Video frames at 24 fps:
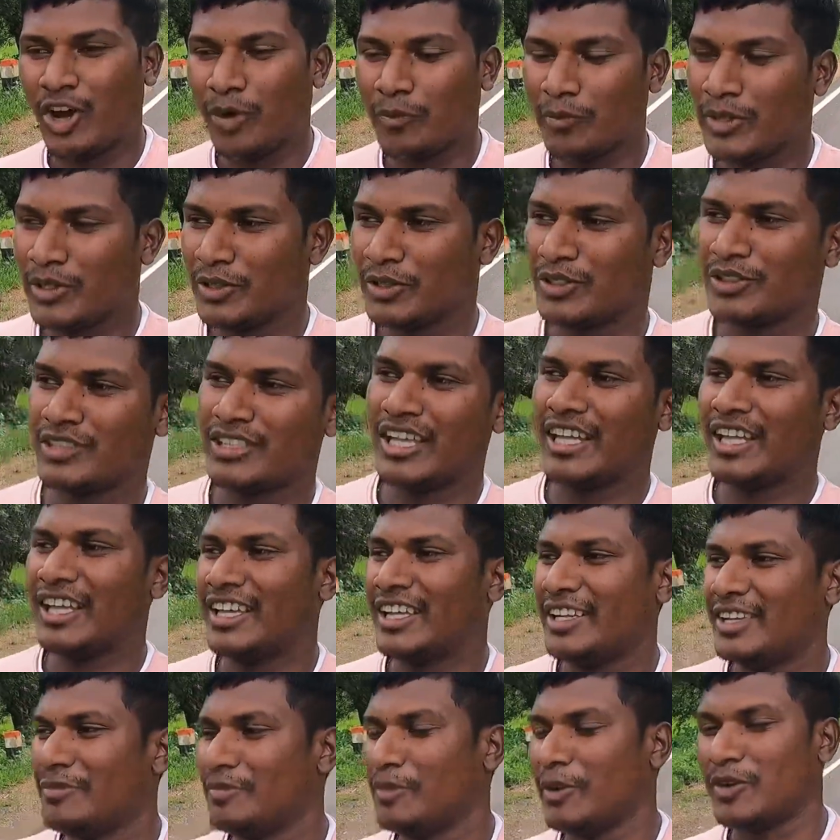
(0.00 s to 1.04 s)
गांव में होता
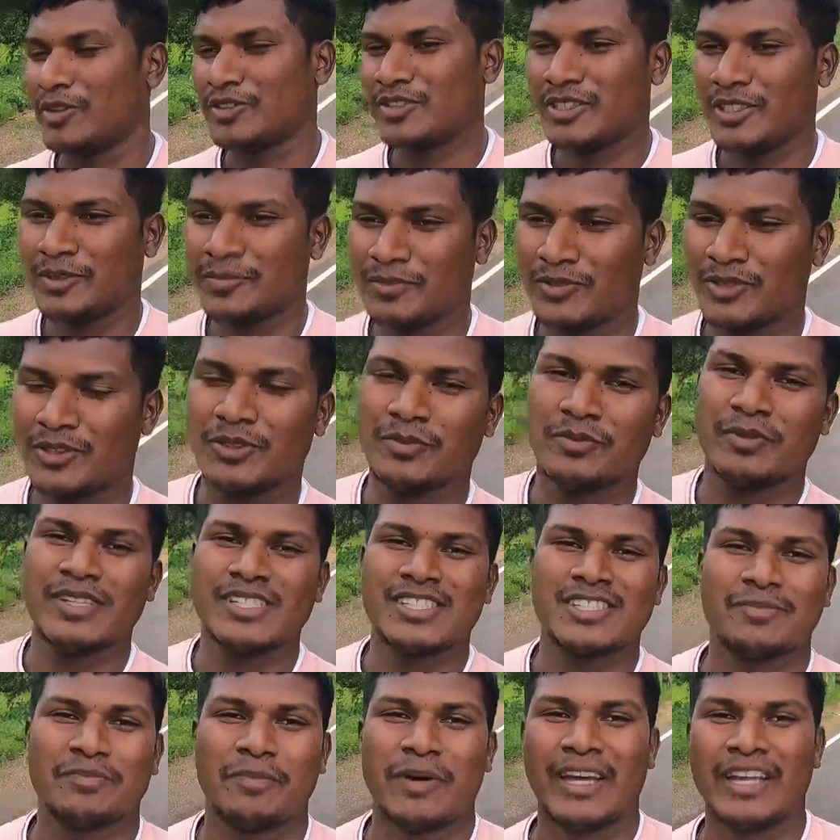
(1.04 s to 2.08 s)
है मौसम तो
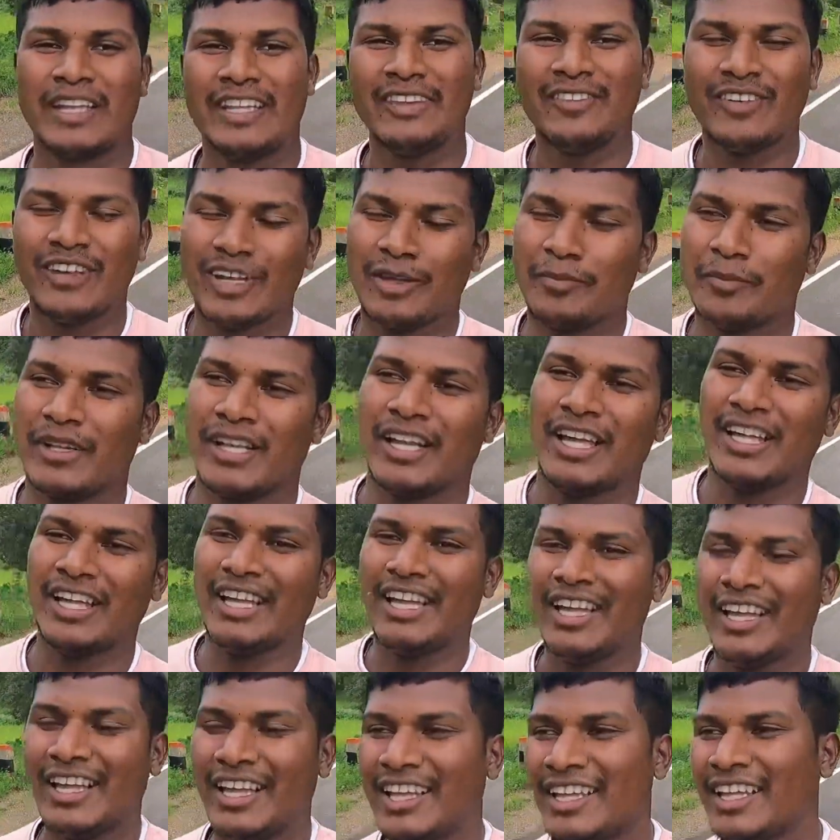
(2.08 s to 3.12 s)
मस्त पानी वाला बनाया
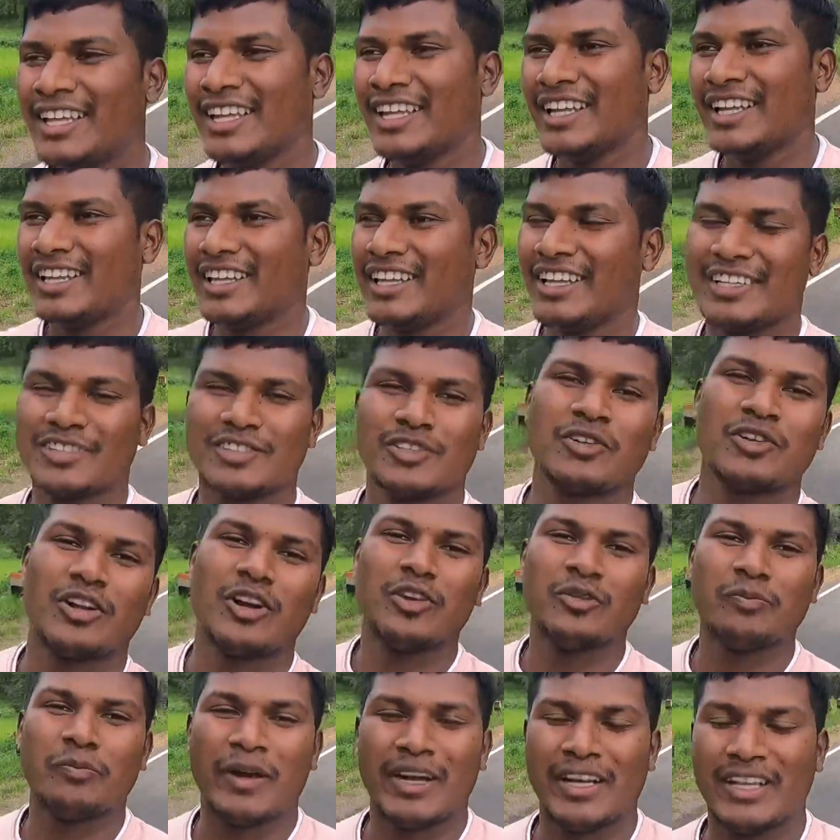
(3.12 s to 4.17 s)
है एक दो
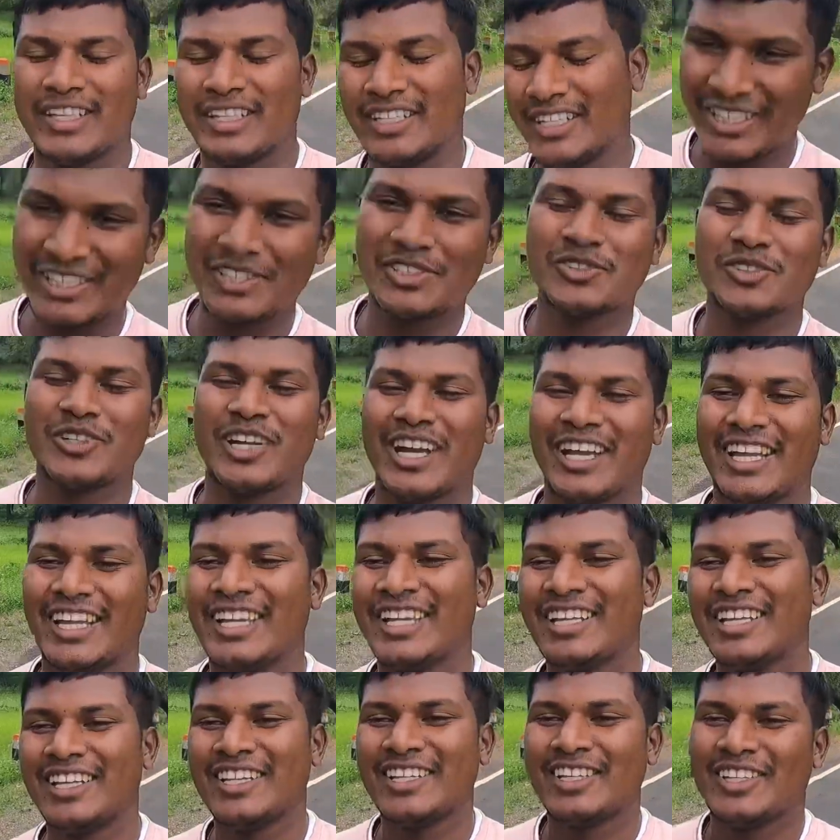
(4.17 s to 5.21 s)
राउंड पानी गिर चुका
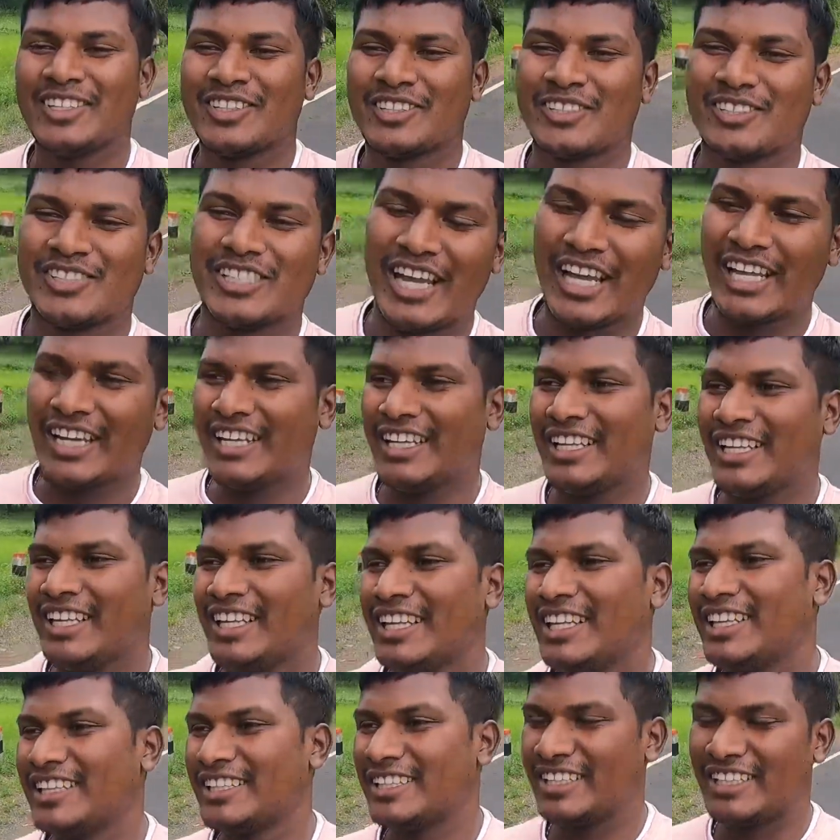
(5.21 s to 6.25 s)
है तो जा रहे
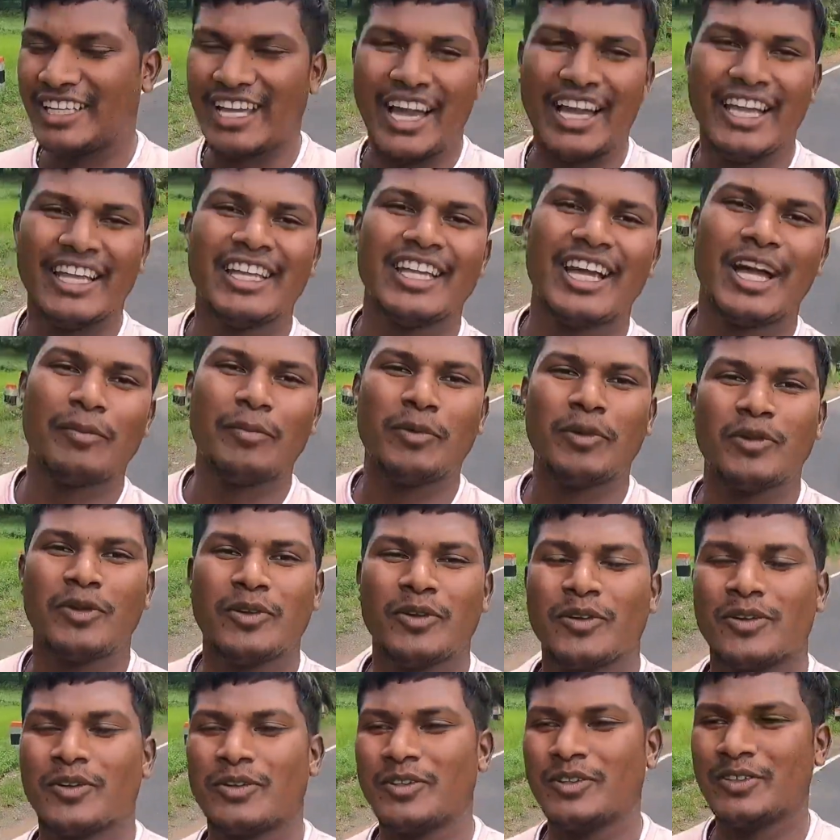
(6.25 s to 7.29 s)
हैं दिखाएंगे आप
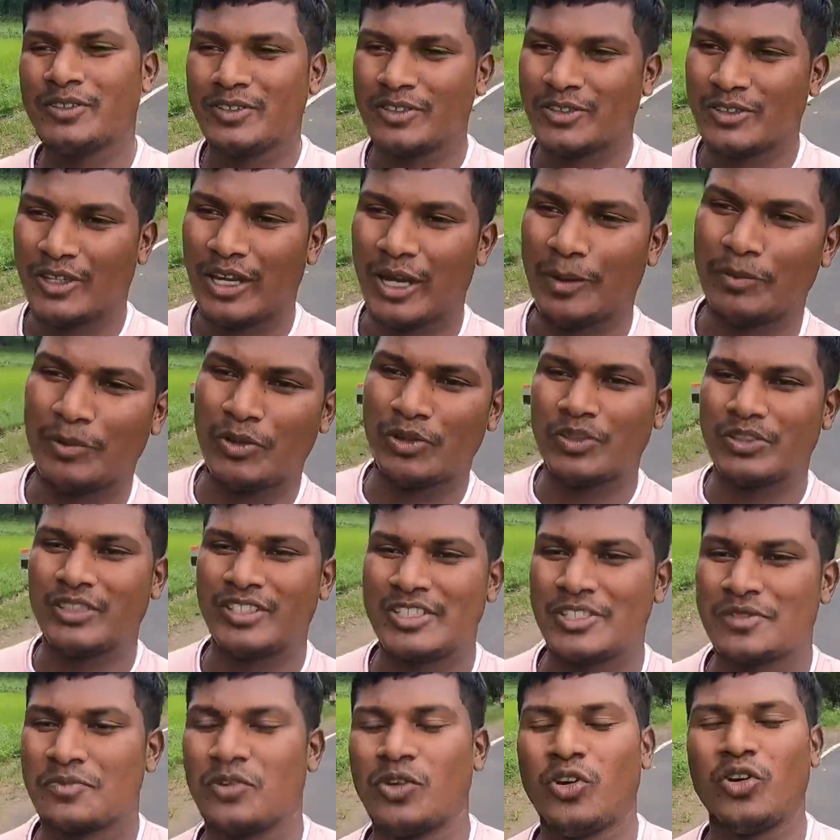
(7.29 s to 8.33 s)
लोगों को तो आप लोग
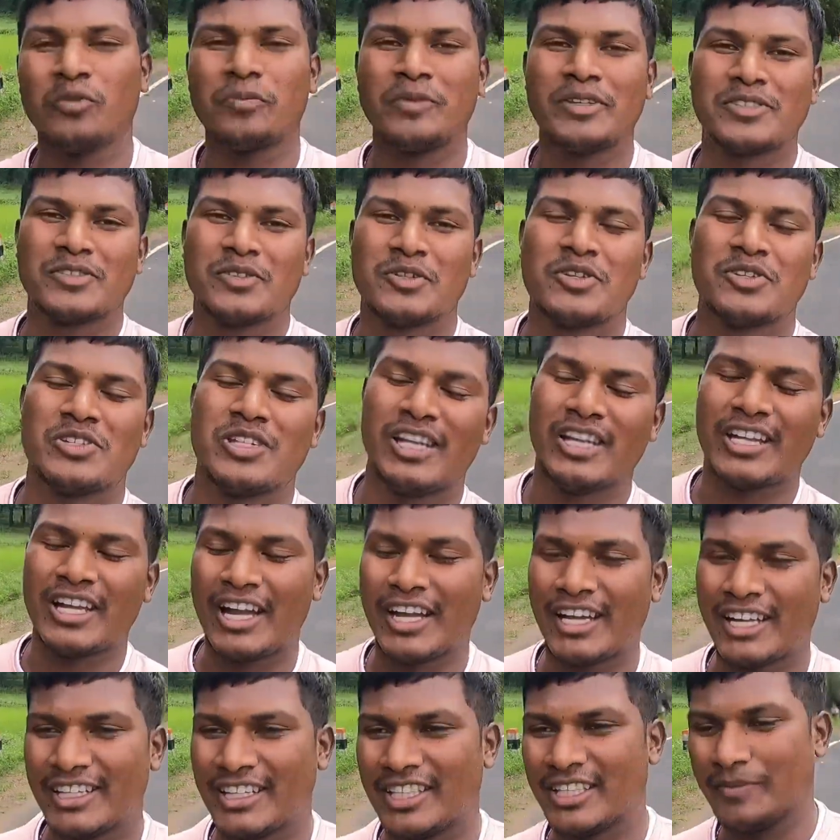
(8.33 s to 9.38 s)
इस ब्लॉग में शुरू से लेकर
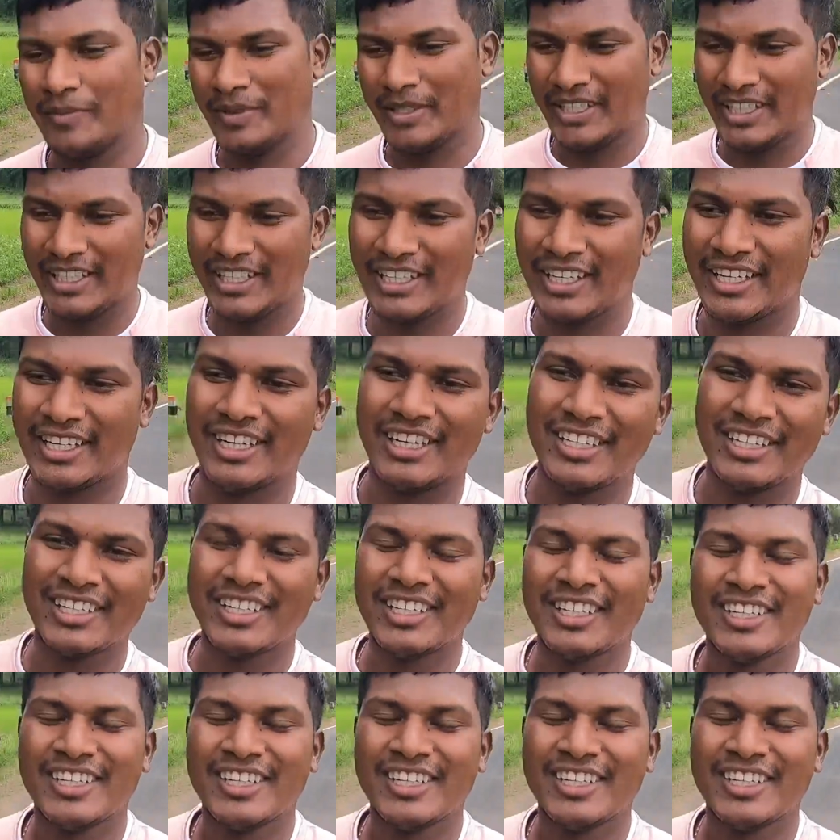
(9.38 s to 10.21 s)
आखिर तक बने रहिएगा